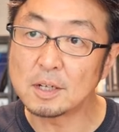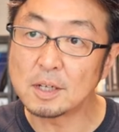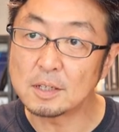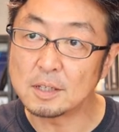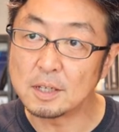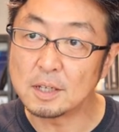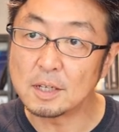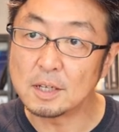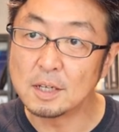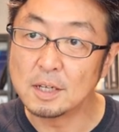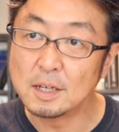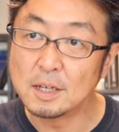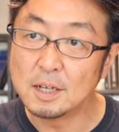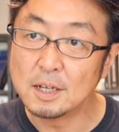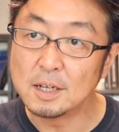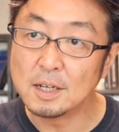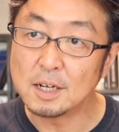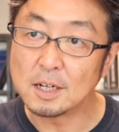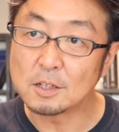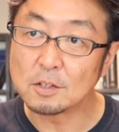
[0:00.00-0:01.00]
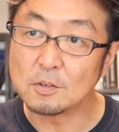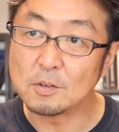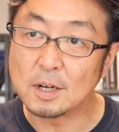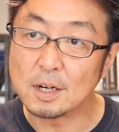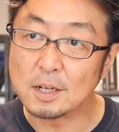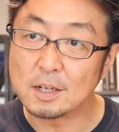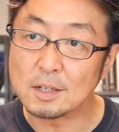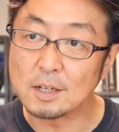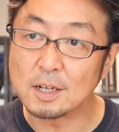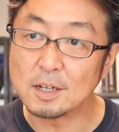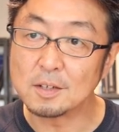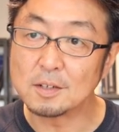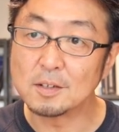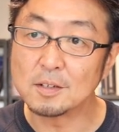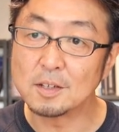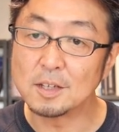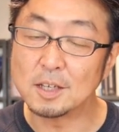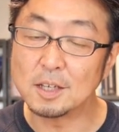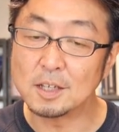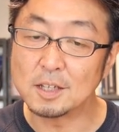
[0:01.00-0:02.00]
けであとは、
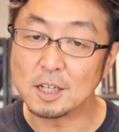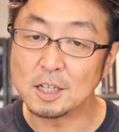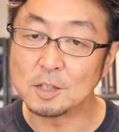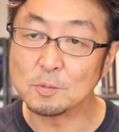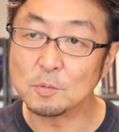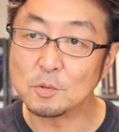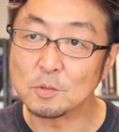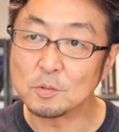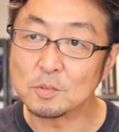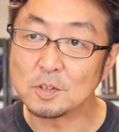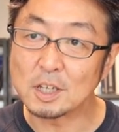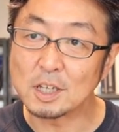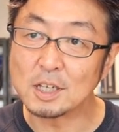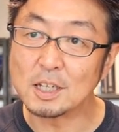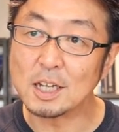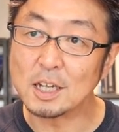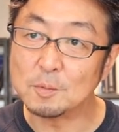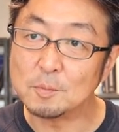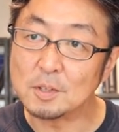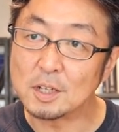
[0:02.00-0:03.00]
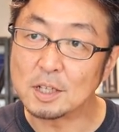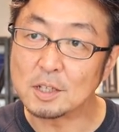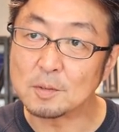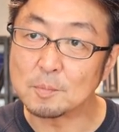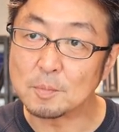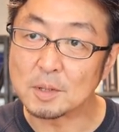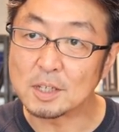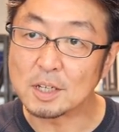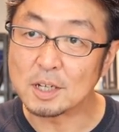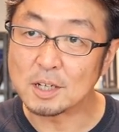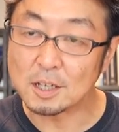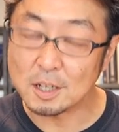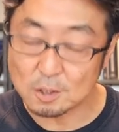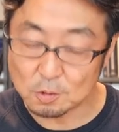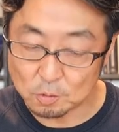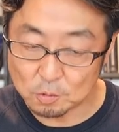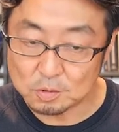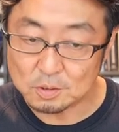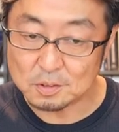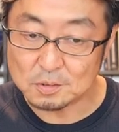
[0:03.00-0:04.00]
えー、何もできないみたいなパターンが結
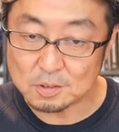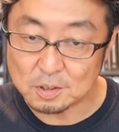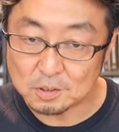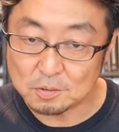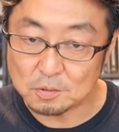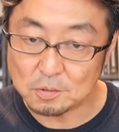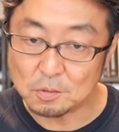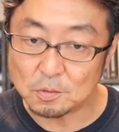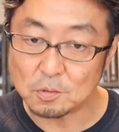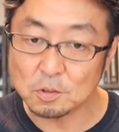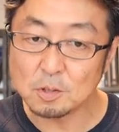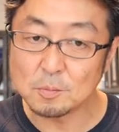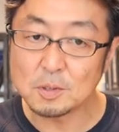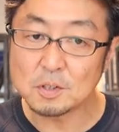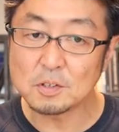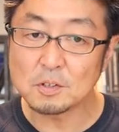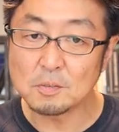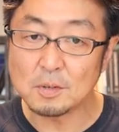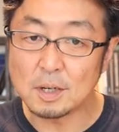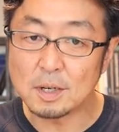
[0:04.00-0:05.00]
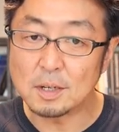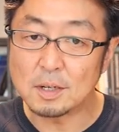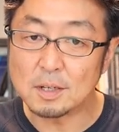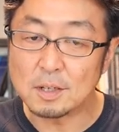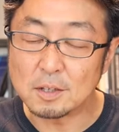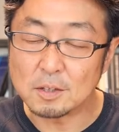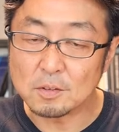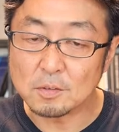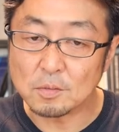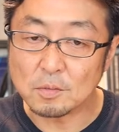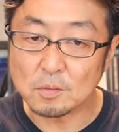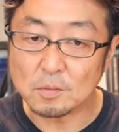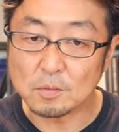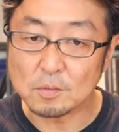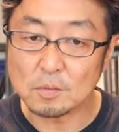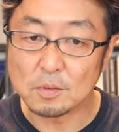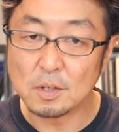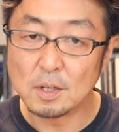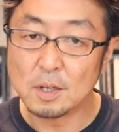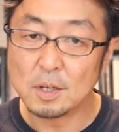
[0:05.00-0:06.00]
構多いんですけどこの場所は、えーと、
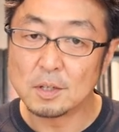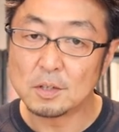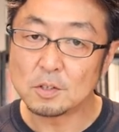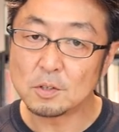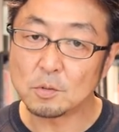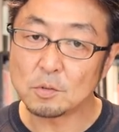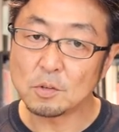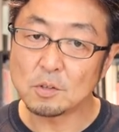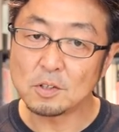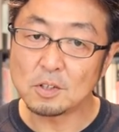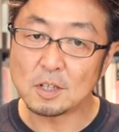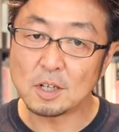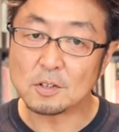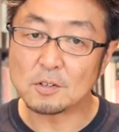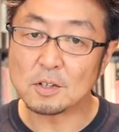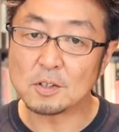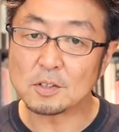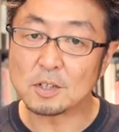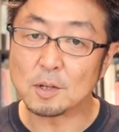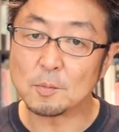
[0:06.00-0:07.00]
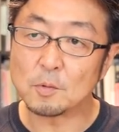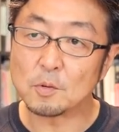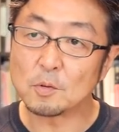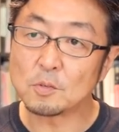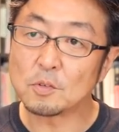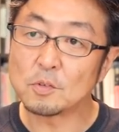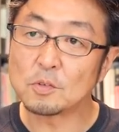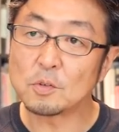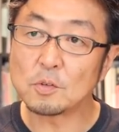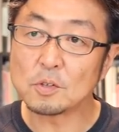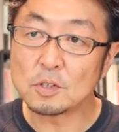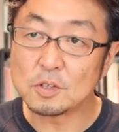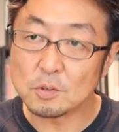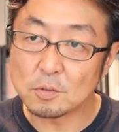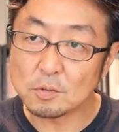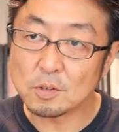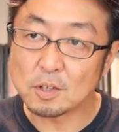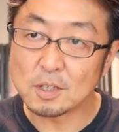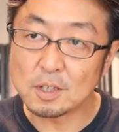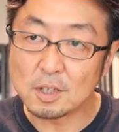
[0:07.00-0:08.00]
仕事に来た人たちがもう本当にそこで仕
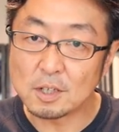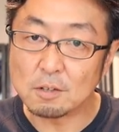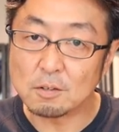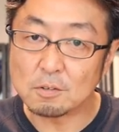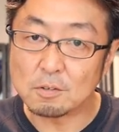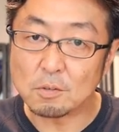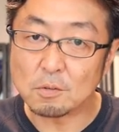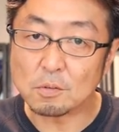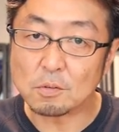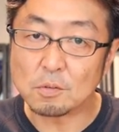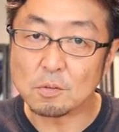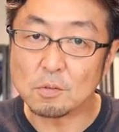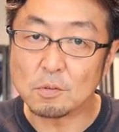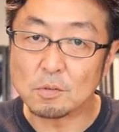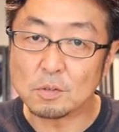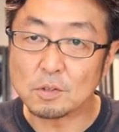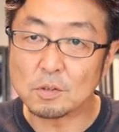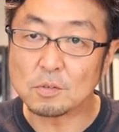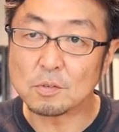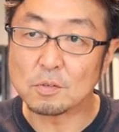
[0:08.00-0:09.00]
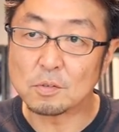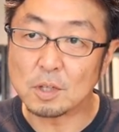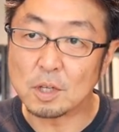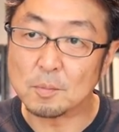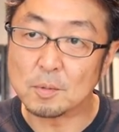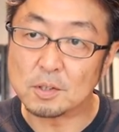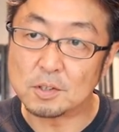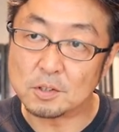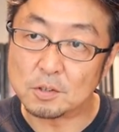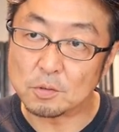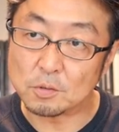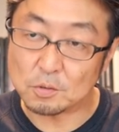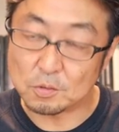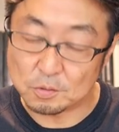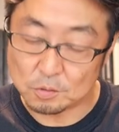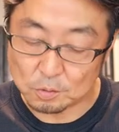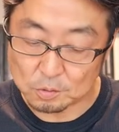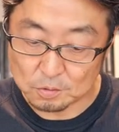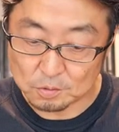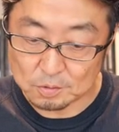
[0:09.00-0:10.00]
事ができるということを一つのテーマにしようと
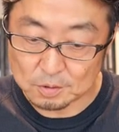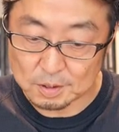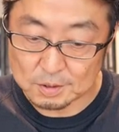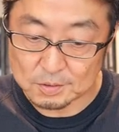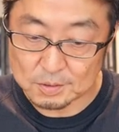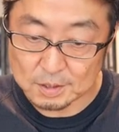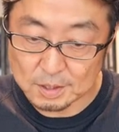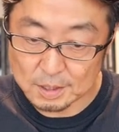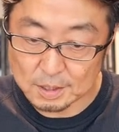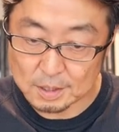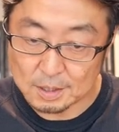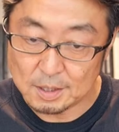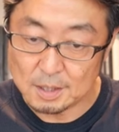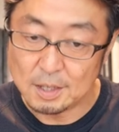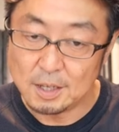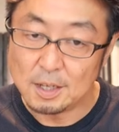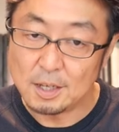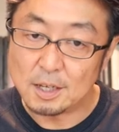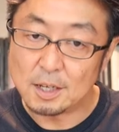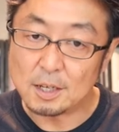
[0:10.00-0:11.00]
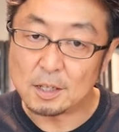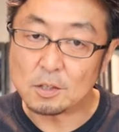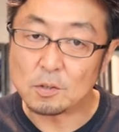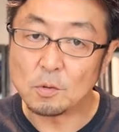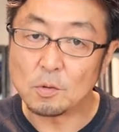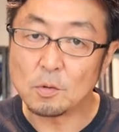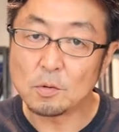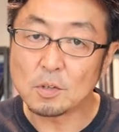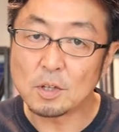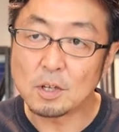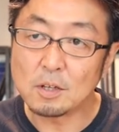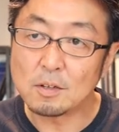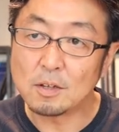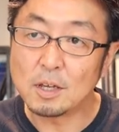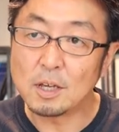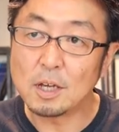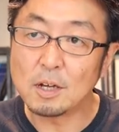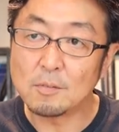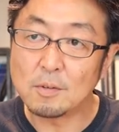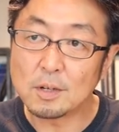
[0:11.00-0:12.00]
いうことにして、えーと、ホテルの
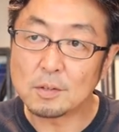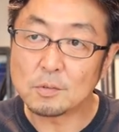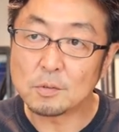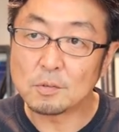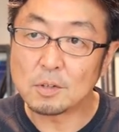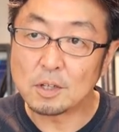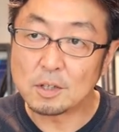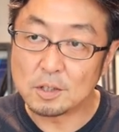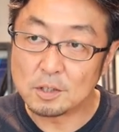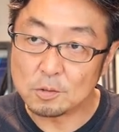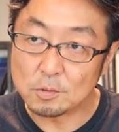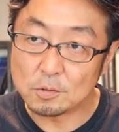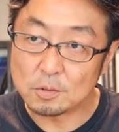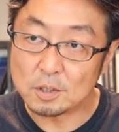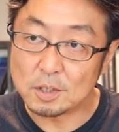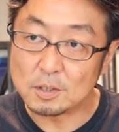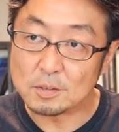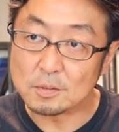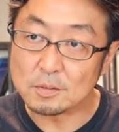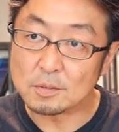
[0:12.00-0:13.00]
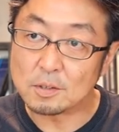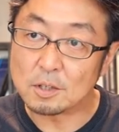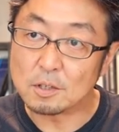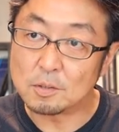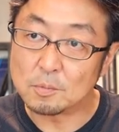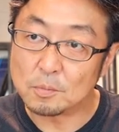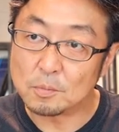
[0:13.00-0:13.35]
部屋はそんなに広くないんですけれど